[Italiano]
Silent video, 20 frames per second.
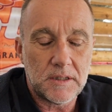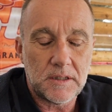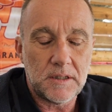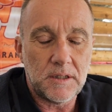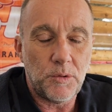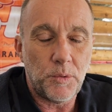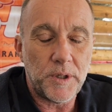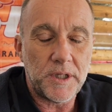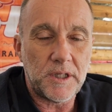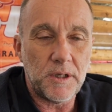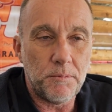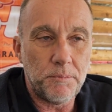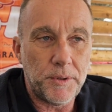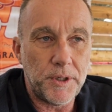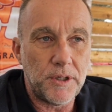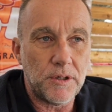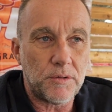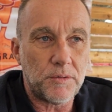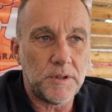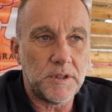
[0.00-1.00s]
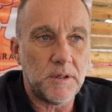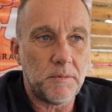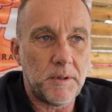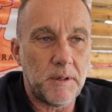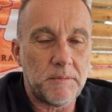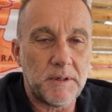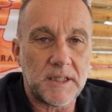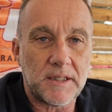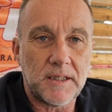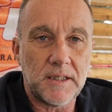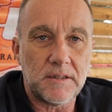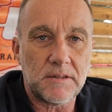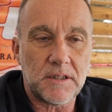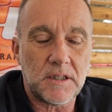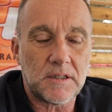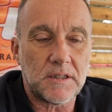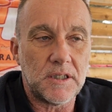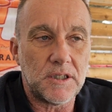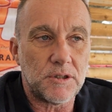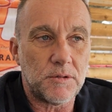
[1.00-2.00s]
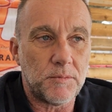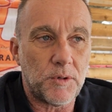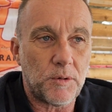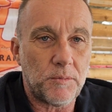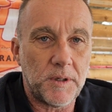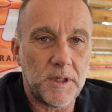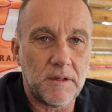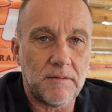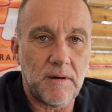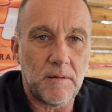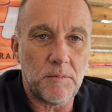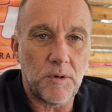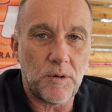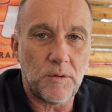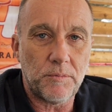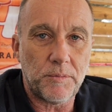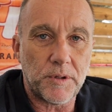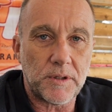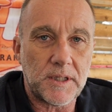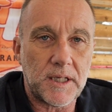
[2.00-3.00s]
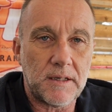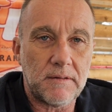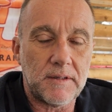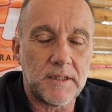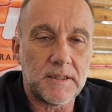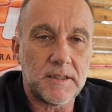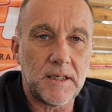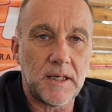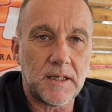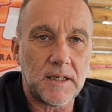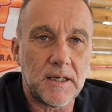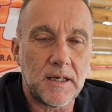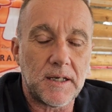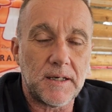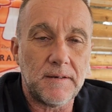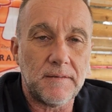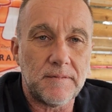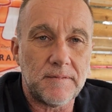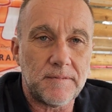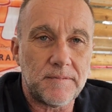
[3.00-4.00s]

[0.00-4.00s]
di waiting period, quindi abbiamo atteso, atteso, ma ormai dovevamo portare avanti la gara.